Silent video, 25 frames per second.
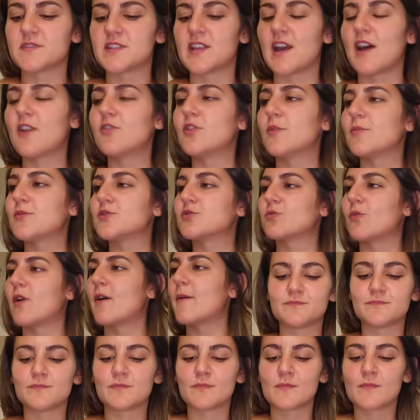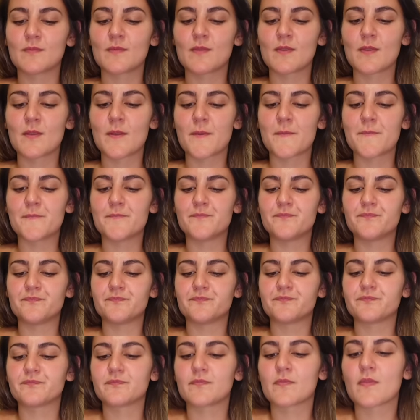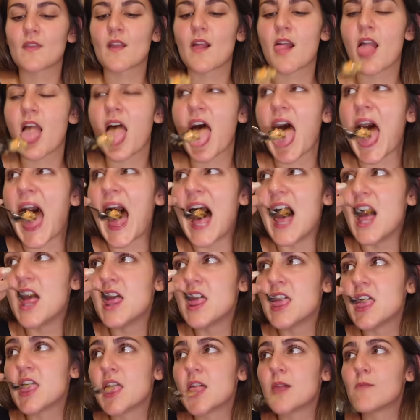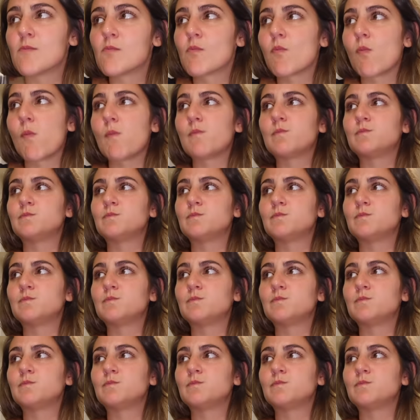Sarah, on en pense quoi Franchement, c'est bon. C'est bon, mais avec des pommes de terre normales, ça aurait été bien.